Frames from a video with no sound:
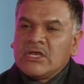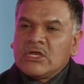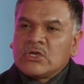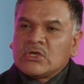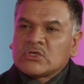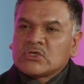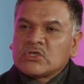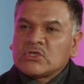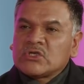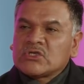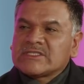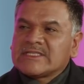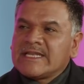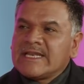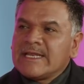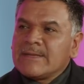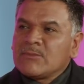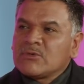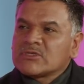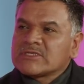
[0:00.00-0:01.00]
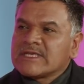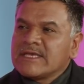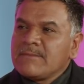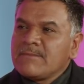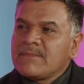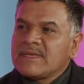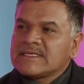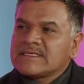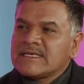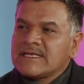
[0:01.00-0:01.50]
nosotros tenemos que
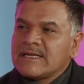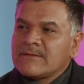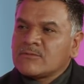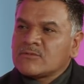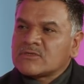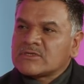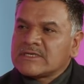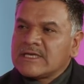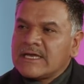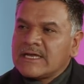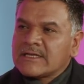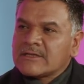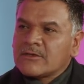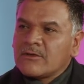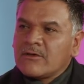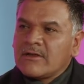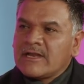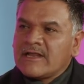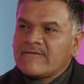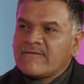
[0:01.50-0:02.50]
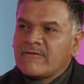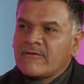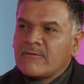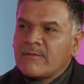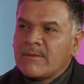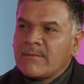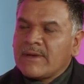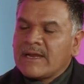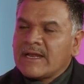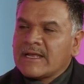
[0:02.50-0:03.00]
empezar a buscar toda la
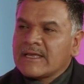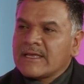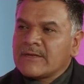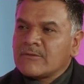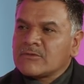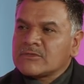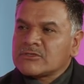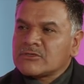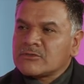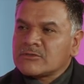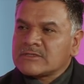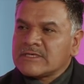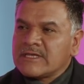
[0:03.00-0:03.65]
forma para que nuestro